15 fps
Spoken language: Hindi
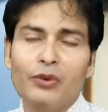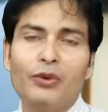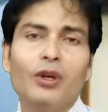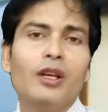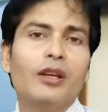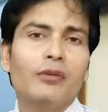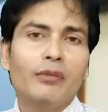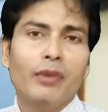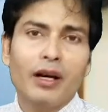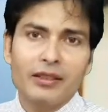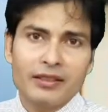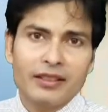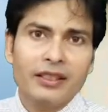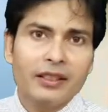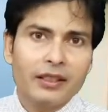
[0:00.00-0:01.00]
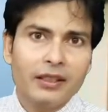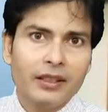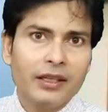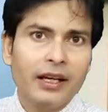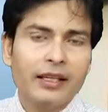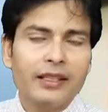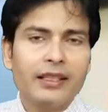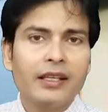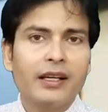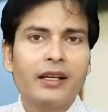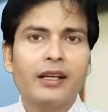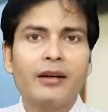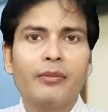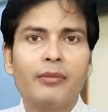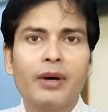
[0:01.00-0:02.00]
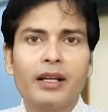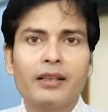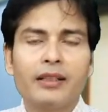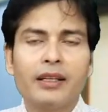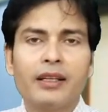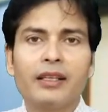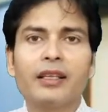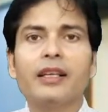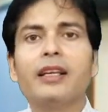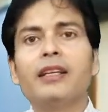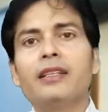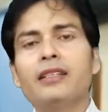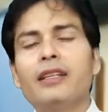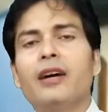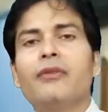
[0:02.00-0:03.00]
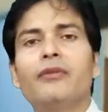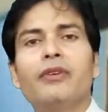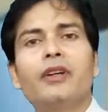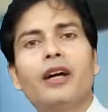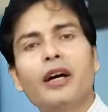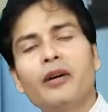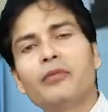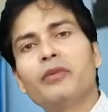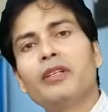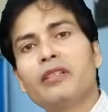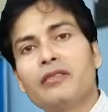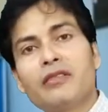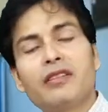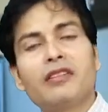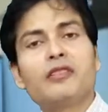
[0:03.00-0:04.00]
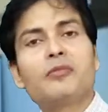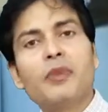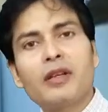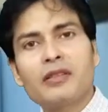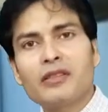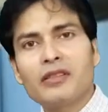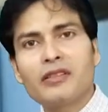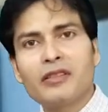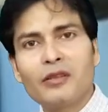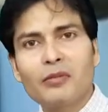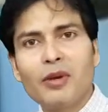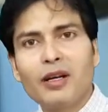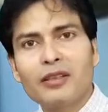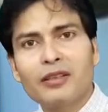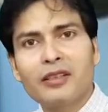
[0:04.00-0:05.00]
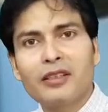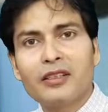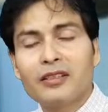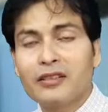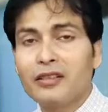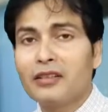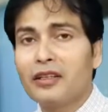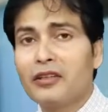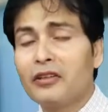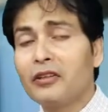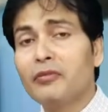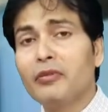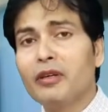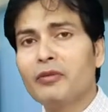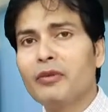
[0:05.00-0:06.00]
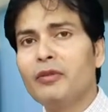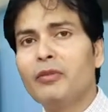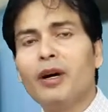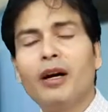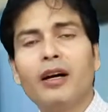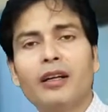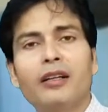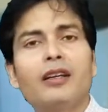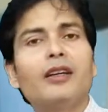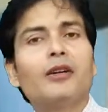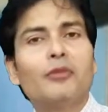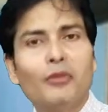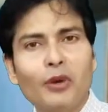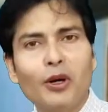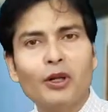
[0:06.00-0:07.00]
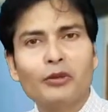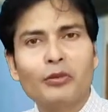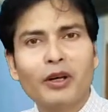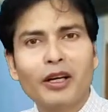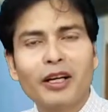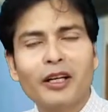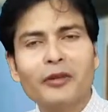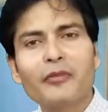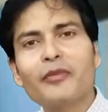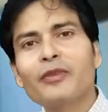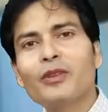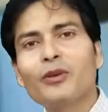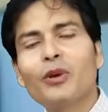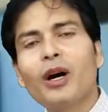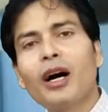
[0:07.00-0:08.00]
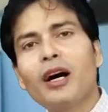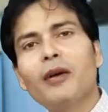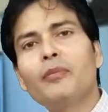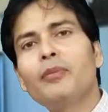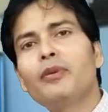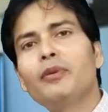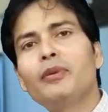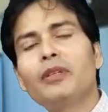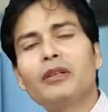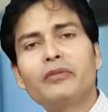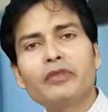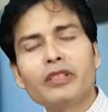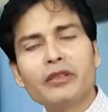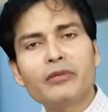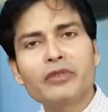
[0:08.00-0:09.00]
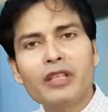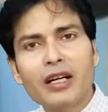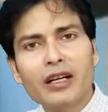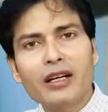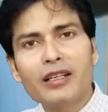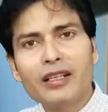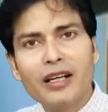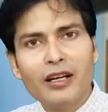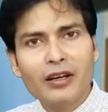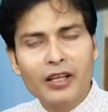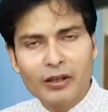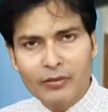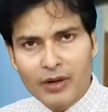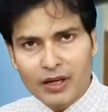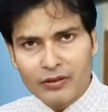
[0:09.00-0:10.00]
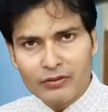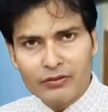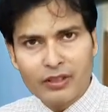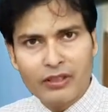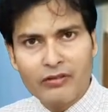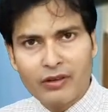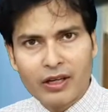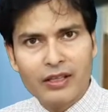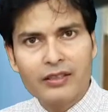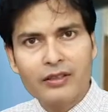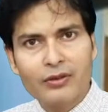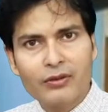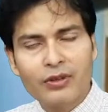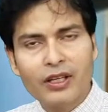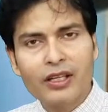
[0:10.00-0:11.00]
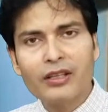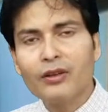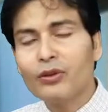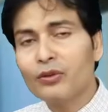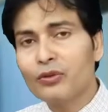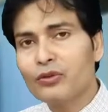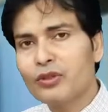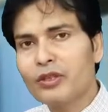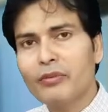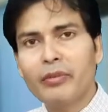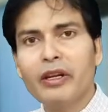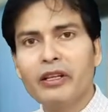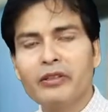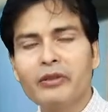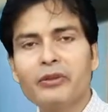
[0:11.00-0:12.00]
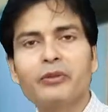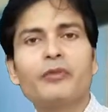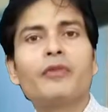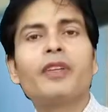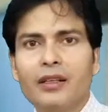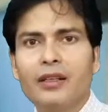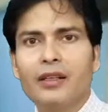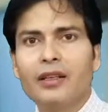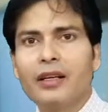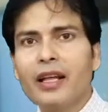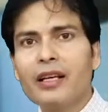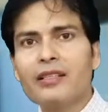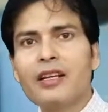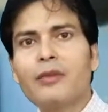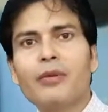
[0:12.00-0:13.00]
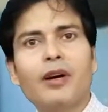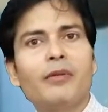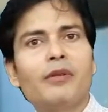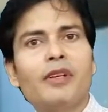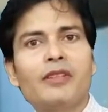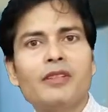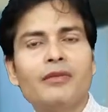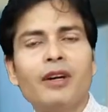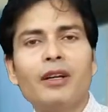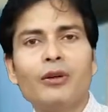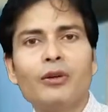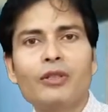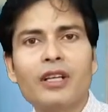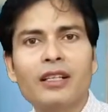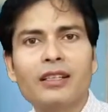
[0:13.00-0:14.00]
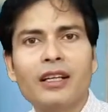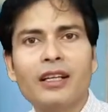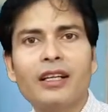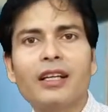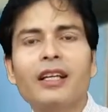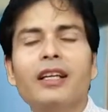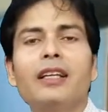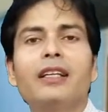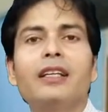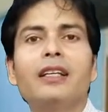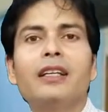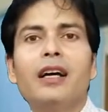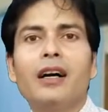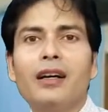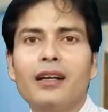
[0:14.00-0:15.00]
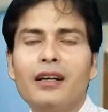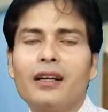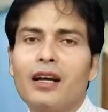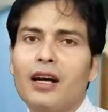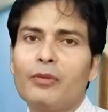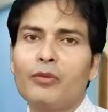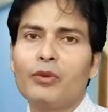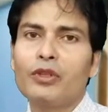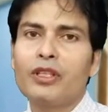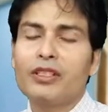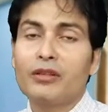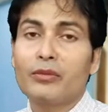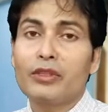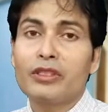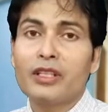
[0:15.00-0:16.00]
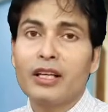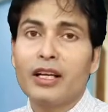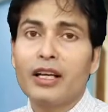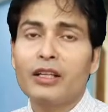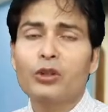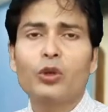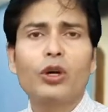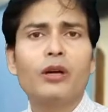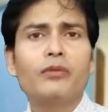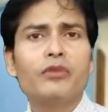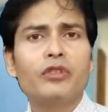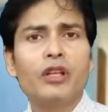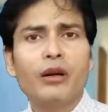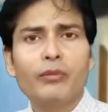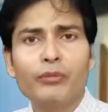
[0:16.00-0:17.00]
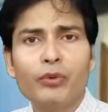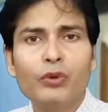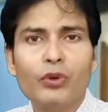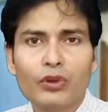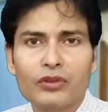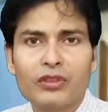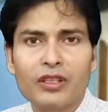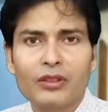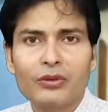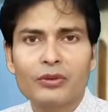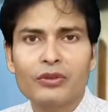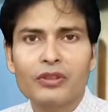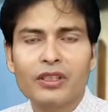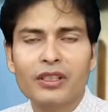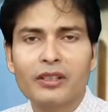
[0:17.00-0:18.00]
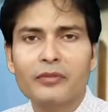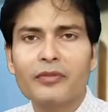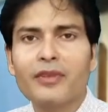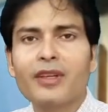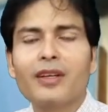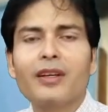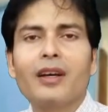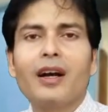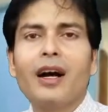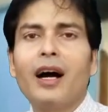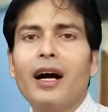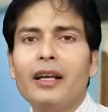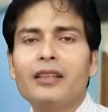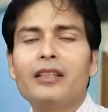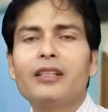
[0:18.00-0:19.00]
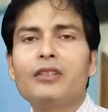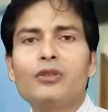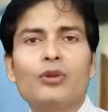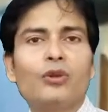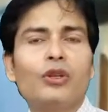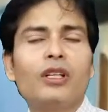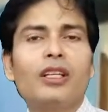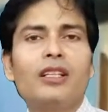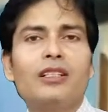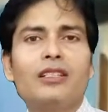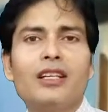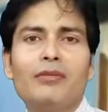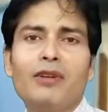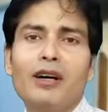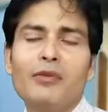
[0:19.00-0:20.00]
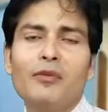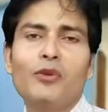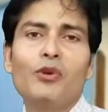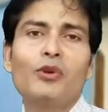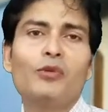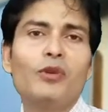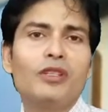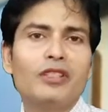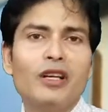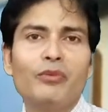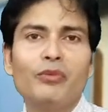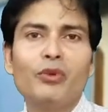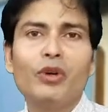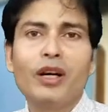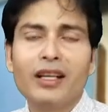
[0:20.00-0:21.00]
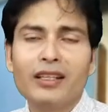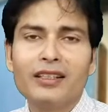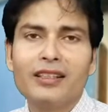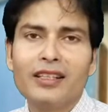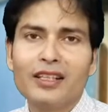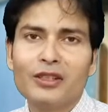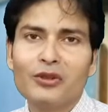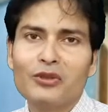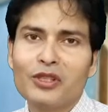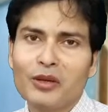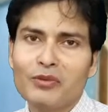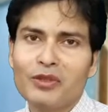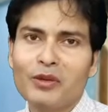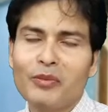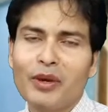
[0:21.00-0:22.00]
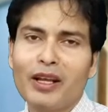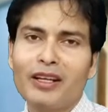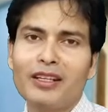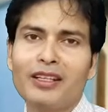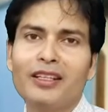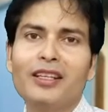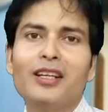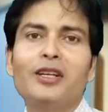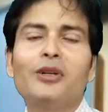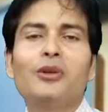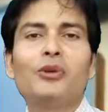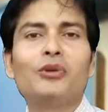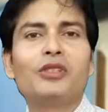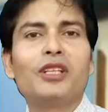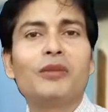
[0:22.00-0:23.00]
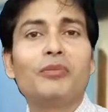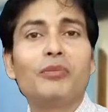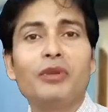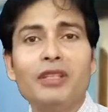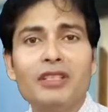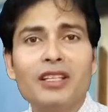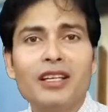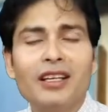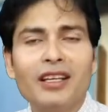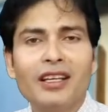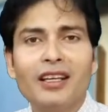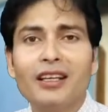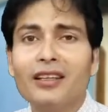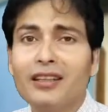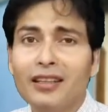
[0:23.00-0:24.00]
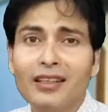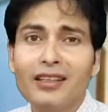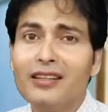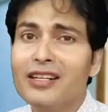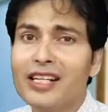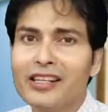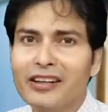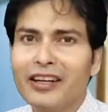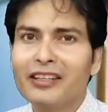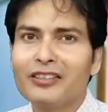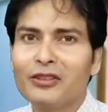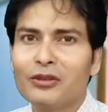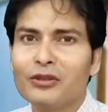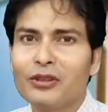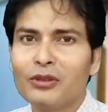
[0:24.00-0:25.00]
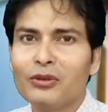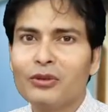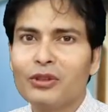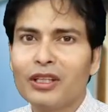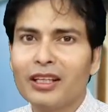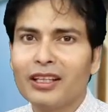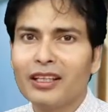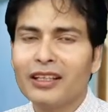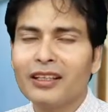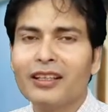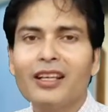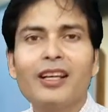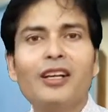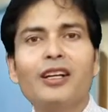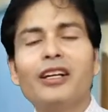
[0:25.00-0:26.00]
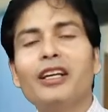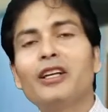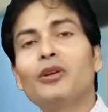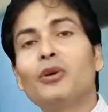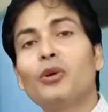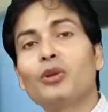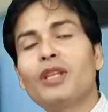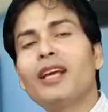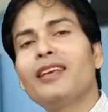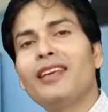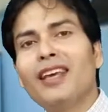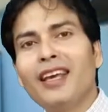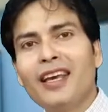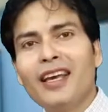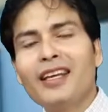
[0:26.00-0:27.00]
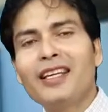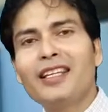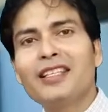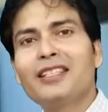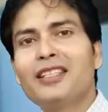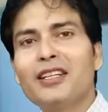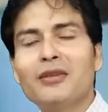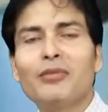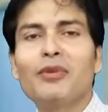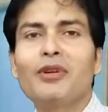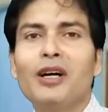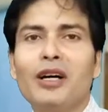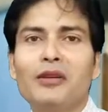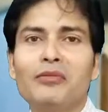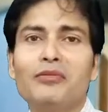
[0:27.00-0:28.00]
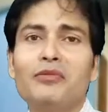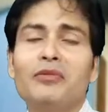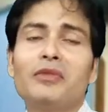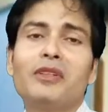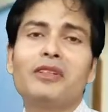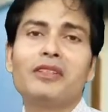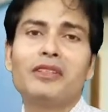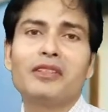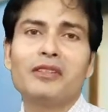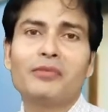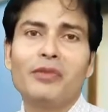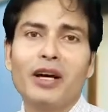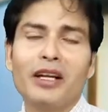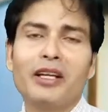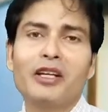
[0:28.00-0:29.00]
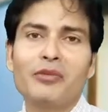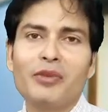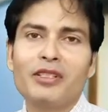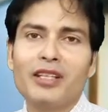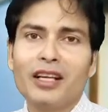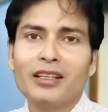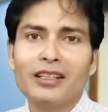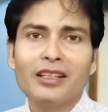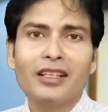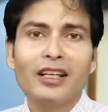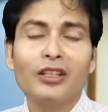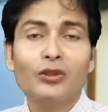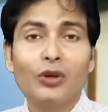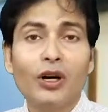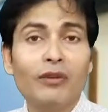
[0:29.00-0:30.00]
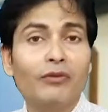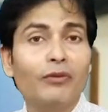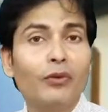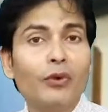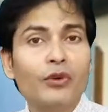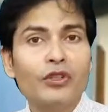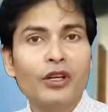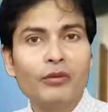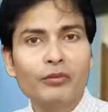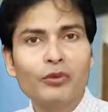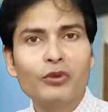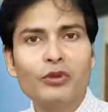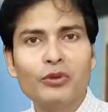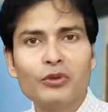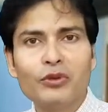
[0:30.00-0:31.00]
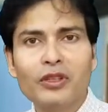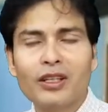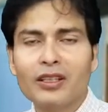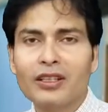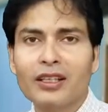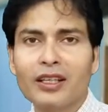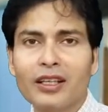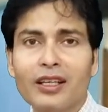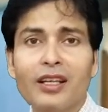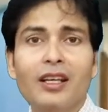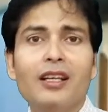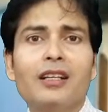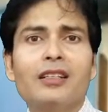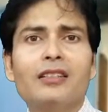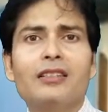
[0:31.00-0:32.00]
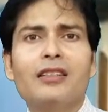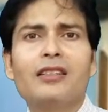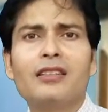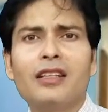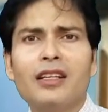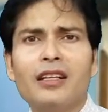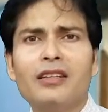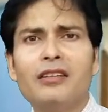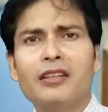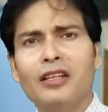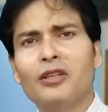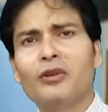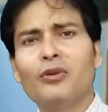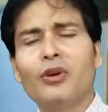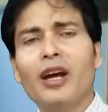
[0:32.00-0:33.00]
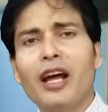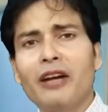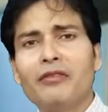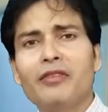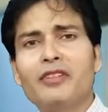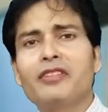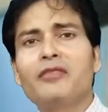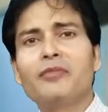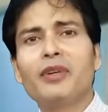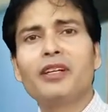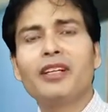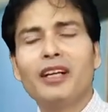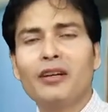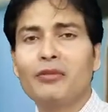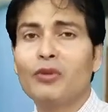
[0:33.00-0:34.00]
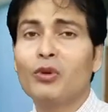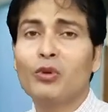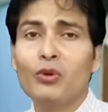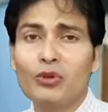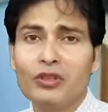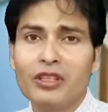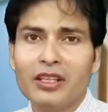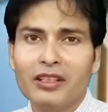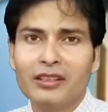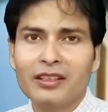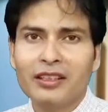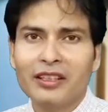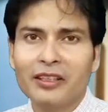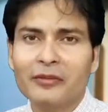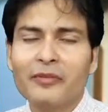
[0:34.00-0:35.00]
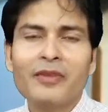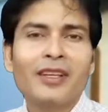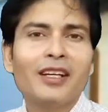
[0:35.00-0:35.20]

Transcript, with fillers: वो मानसिक इकाई की अगर हम बात करें या फिर हम स्किन स्पेशलिस्ट की बात करें स्किन का ट्रीटमेंट भी बाहर बहुत महंगा है तो आप कम से कम जाकर यहाँ एक बार उनसे ट्राई ज़रूर करें और उनसे मिले ज़रूर नेक्स्ट आपका ये सवाल हो जाता है कि अगर आपको ये समस्या है तो हम शैम्पू कौन सा यूज़ करें आई थिंक सो कि जब आप कोई भी शैम्पू खरीदें तो सबसे पहले उसके पीछे के की इंग्रेडिएंट्स को ज़रूर देखें लेकिन होता ये है कि जब हम आ, मार्केट में जाते हैं तो हम वो शैम्पू चूज़ करते हैं जिसके ढेरों एडवर्टीज़मेंट हम रोज़ देखते हैं